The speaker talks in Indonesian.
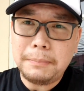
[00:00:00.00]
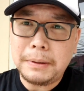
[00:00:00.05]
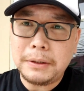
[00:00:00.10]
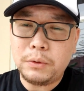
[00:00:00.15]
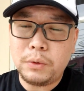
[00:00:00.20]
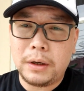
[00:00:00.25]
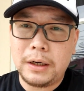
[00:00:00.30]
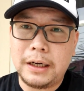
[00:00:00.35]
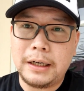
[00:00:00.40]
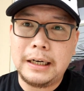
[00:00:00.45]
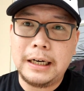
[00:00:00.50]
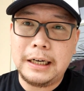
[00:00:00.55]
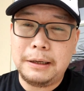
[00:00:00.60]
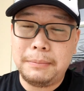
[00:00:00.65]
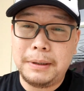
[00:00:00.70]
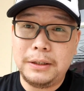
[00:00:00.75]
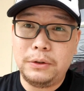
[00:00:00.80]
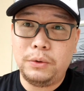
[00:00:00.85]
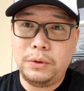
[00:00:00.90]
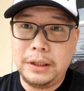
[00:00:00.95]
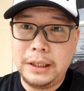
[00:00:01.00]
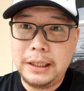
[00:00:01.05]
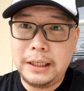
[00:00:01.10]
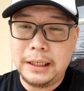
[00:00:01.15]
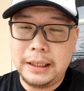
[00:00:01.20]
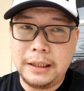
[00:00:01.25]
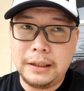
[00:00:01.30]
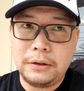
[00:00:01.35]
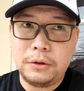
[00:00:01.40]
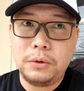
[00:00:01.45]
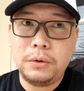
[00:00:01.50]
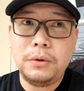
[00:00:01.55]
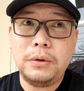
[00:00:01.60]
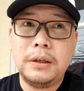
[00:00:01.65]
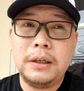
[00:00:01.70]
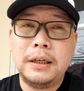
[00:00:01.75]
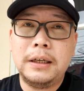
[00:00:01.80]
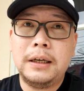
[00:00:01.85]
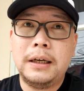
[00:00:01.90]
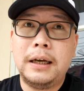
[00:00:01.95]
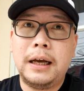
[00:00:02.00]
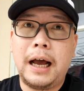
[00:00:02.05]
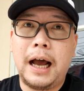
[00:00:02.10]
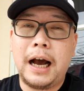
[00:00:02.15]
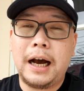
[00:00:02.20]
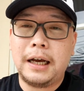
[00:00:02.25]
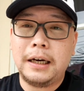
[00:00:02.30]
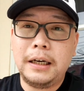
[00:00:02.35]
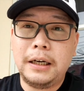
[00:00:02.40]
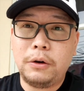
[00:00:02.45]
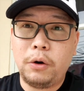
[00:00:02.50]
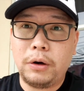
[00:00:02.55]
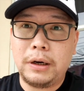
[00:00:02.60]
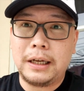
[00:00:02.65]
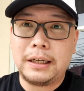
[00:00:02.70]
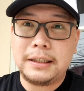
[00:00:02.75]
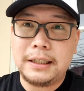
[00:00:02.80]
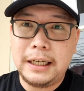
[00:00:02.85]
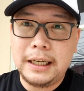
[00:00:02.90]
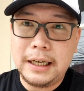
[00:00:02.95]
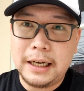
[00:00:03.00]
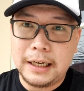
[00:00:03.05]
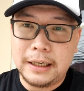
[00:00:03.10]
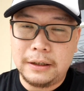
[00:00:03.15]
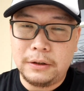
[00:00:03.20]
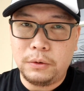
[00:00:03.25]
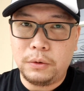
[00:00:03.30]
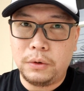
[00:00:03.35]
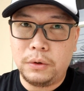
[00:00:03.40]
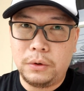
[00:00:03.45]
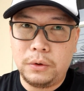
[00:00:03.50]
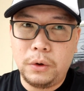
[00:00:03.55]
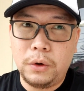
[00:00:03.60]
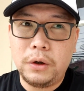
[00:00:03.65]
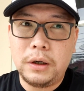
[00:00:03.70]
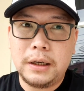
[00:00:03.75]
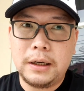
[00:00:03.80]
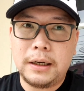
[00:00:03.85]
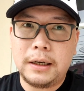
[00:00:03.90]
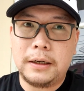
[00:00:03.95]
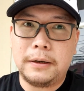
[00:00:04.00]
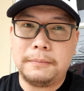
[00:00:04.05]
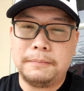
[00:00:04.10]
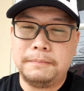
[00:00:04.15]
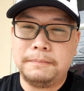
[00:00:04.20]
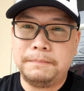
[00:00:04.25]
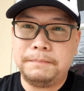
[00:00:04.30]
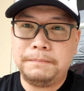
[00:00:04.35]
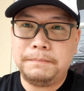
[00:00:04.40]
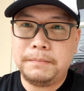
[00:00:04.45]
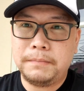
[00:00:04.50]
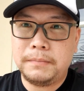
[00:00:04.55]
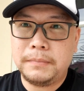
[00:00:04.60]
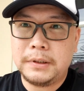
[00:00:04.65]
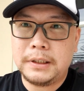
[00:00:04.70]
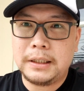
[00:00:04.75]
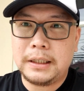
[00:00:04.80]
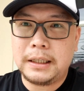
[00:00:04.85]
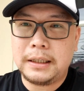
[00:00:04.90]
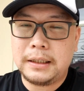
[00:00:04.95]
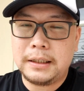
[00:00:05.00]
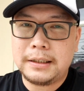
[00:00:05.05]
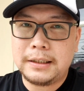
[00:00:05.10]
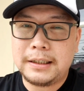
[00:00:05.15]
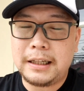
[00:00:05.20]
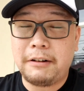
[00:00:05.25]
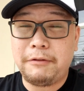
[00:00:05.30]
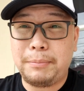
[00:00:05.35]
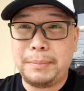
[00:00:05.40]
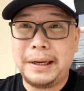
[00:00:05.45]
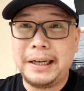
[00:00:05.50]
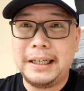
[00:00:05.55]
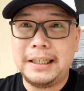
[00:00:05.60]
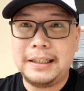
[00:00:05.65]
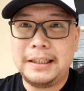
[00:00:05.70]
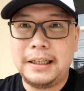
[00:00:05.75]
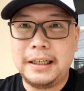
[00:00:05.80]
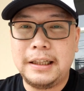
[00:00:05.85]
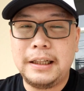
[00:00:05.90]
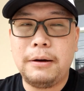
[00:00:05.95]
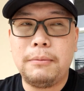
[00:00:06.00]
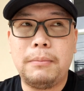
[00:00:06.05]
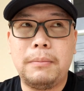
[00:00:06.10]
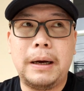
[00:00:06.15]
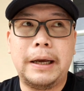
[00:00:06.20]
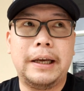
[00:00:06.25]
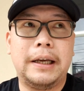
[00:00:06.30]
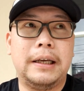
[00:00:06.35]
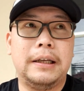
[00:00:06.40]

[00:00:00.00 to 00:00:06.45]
penjualan dari baju ini itu akan didonasikan untuk um, staf medis kita baik